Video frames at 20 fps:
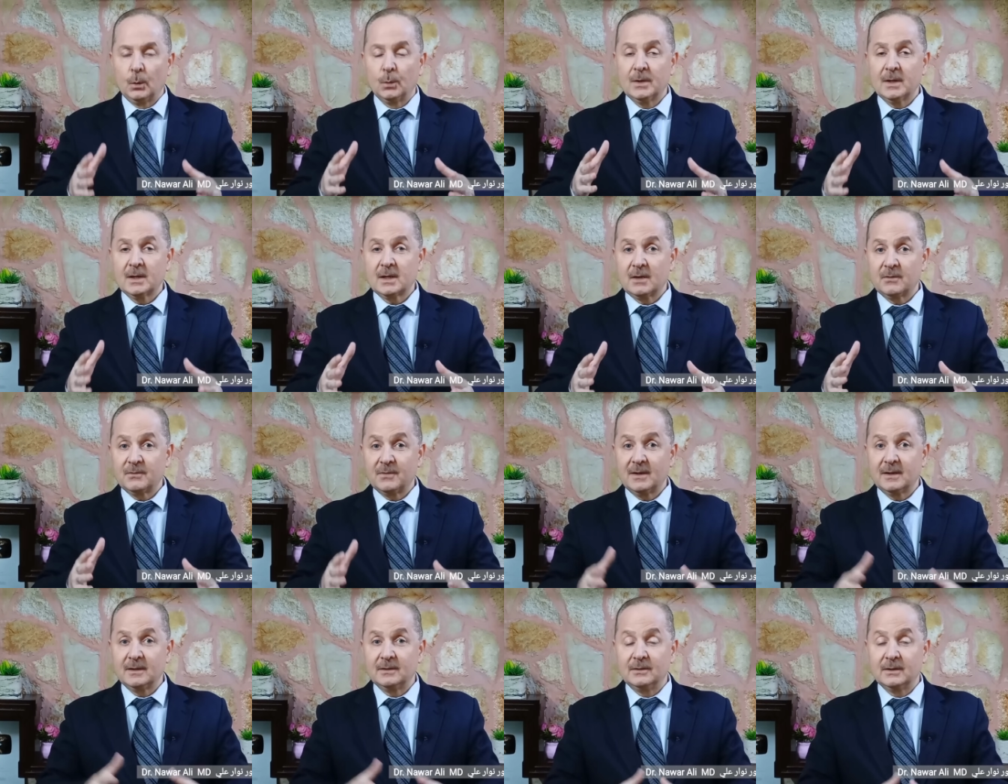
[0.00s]
هناك
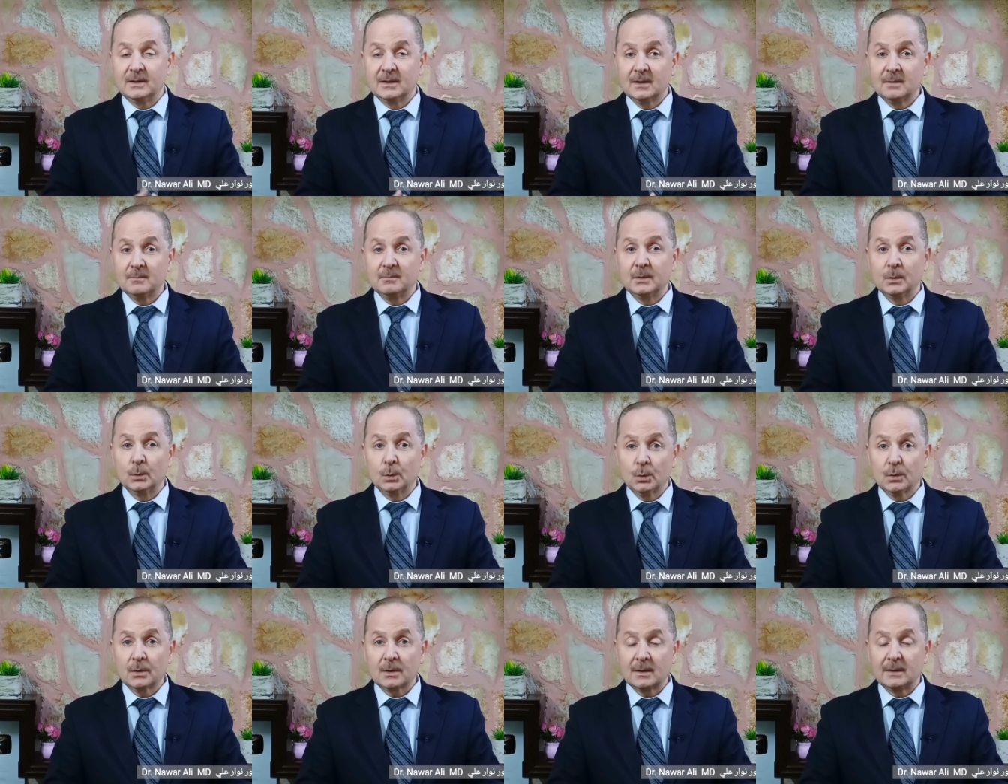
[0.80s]
فائدة هامة
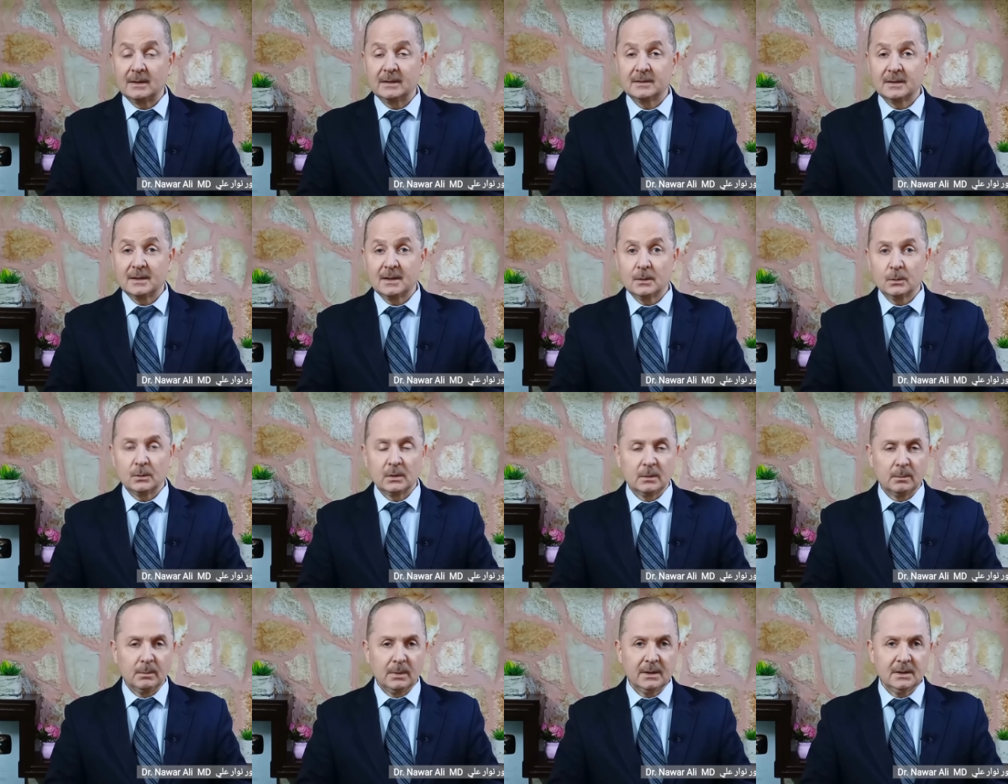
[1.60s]
أخرى
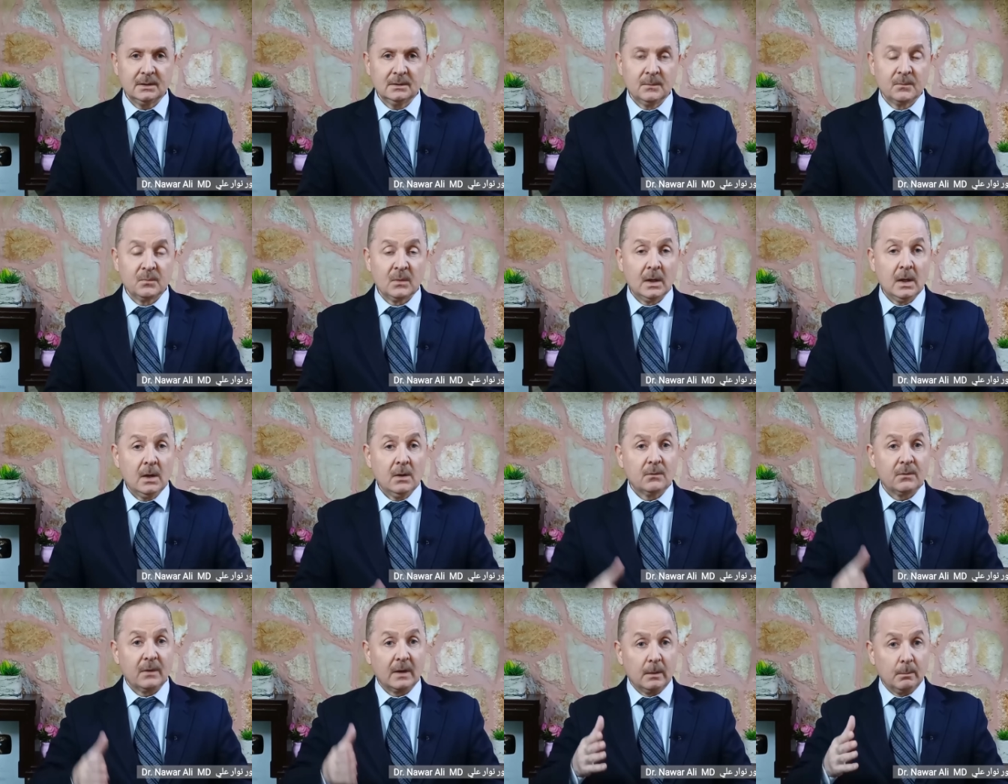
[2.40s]
لتناول البيض
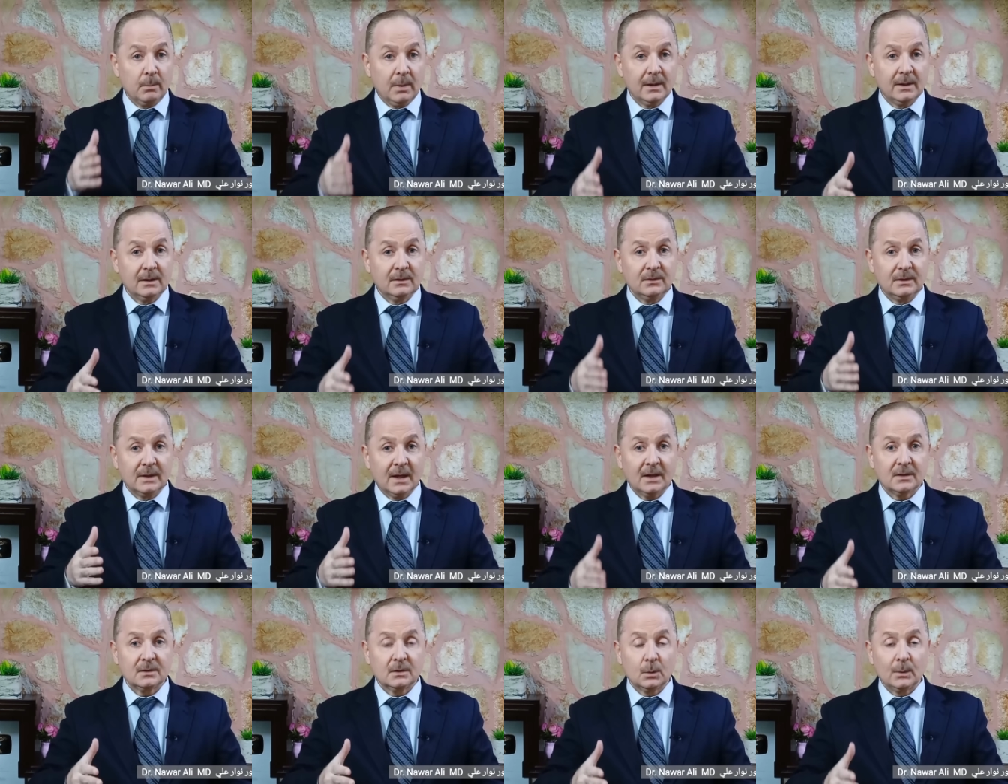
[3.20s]
فالبيض
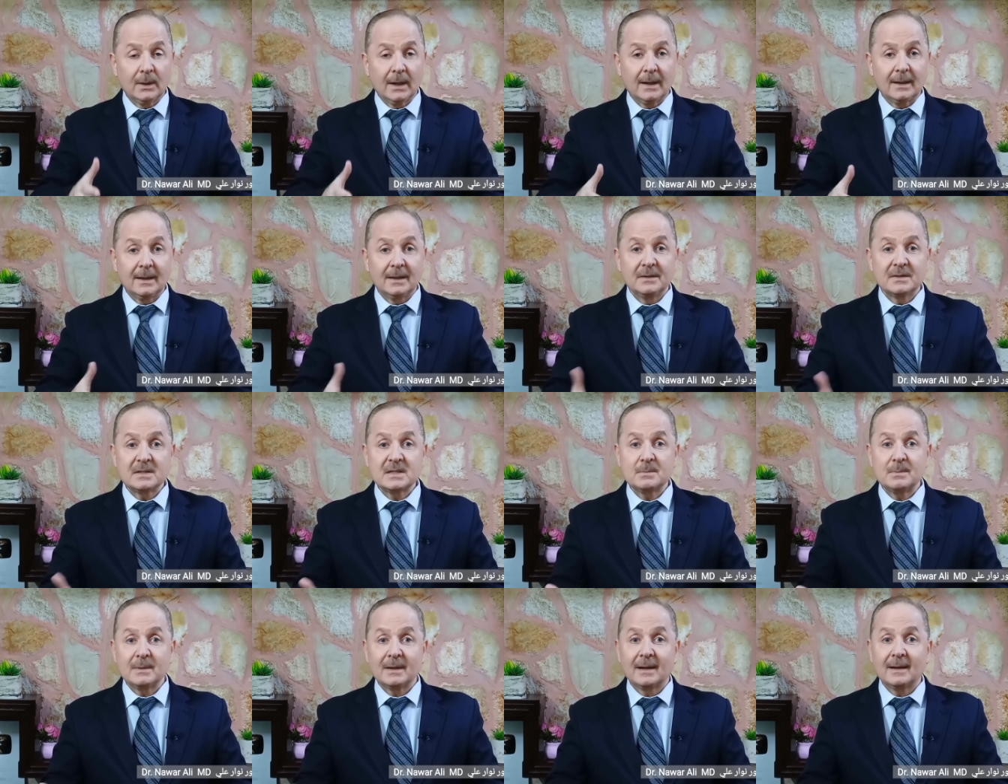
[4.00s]
يحتوي على
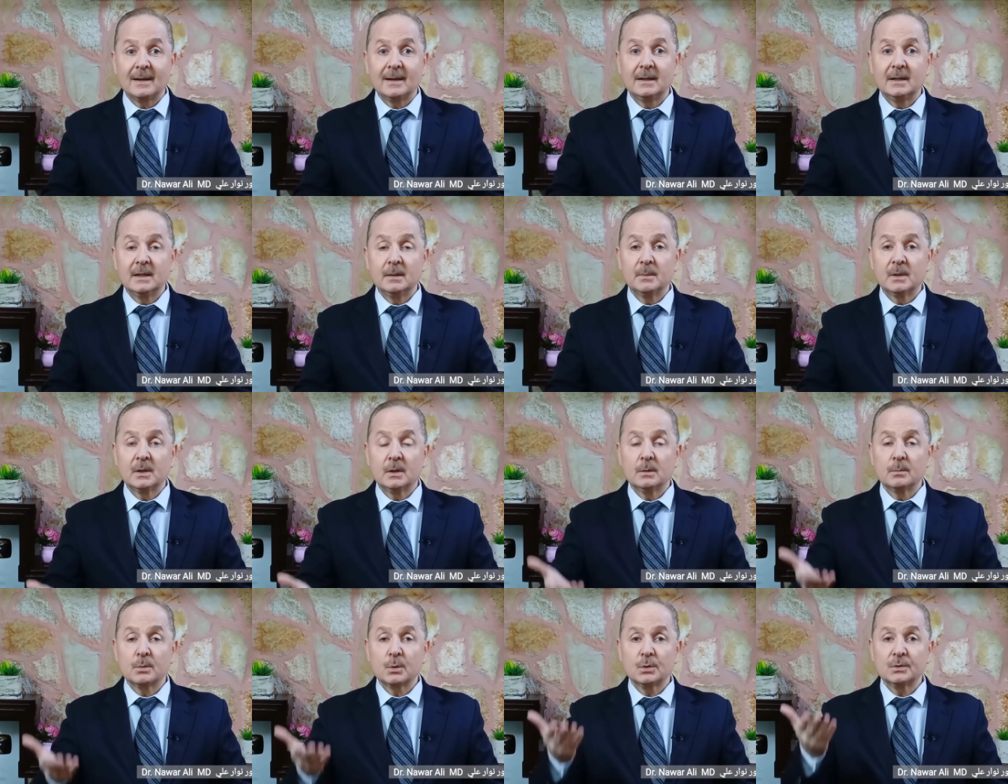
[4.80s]
نسبة عالية من
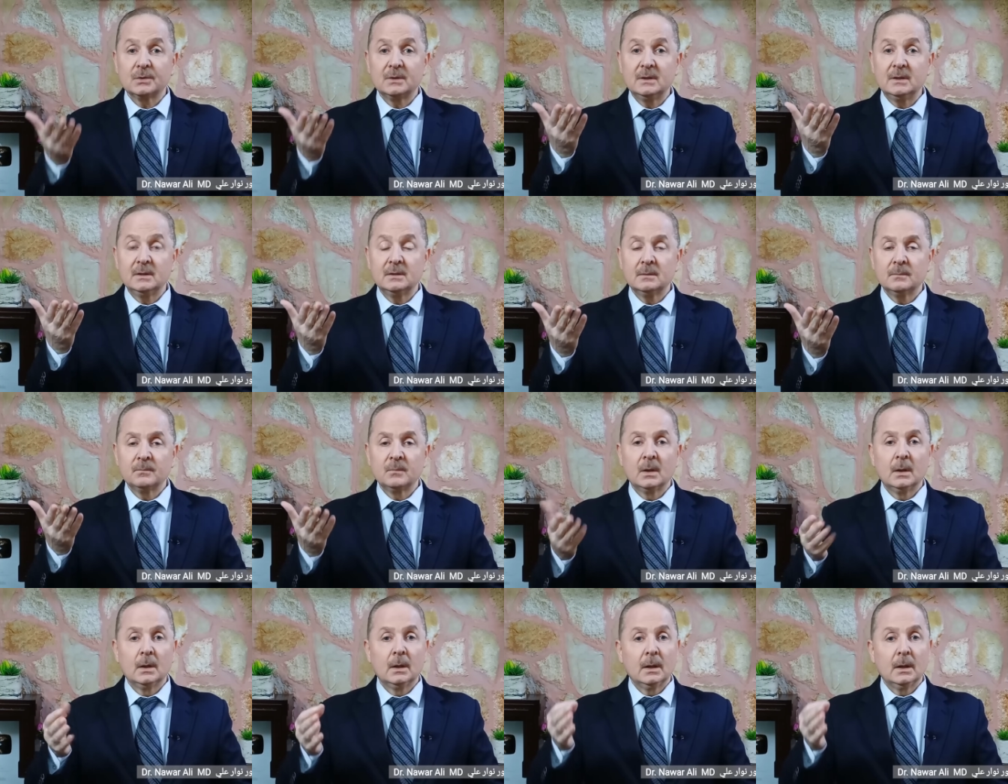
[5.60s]
البروتين
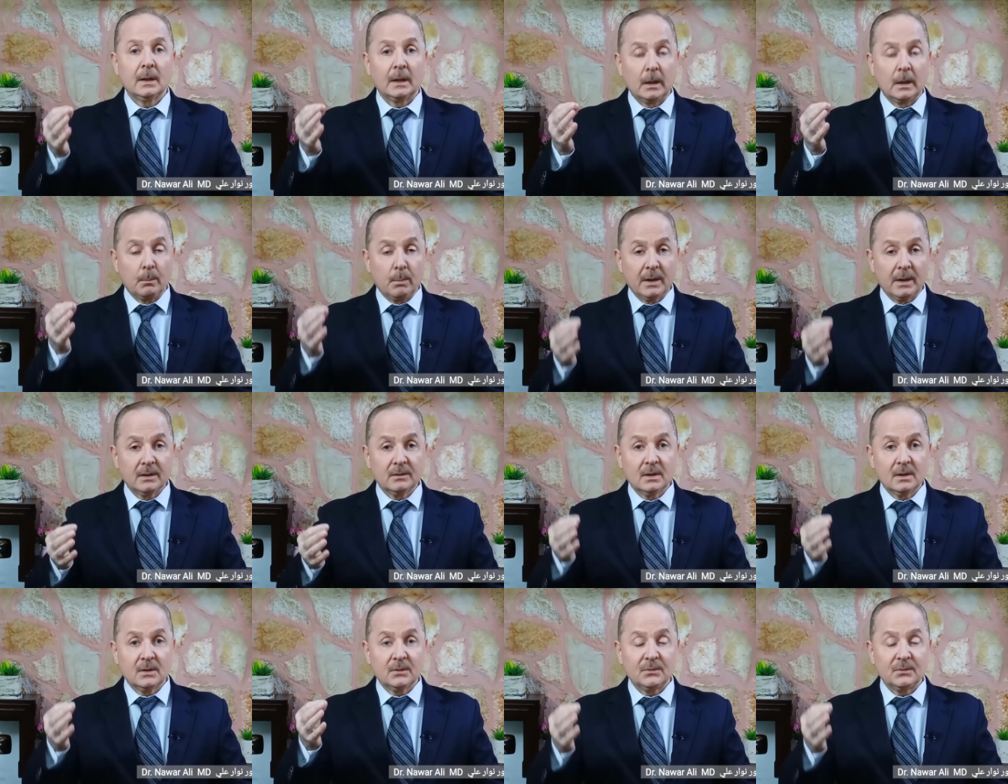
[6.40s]

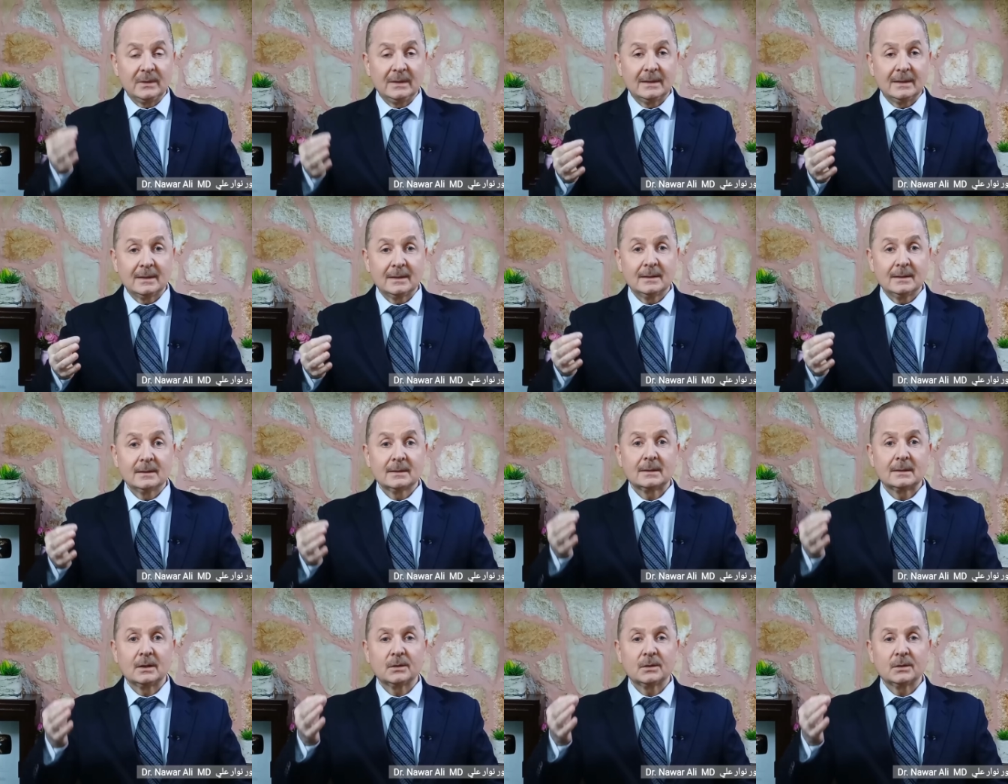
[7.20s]
البيضة فيها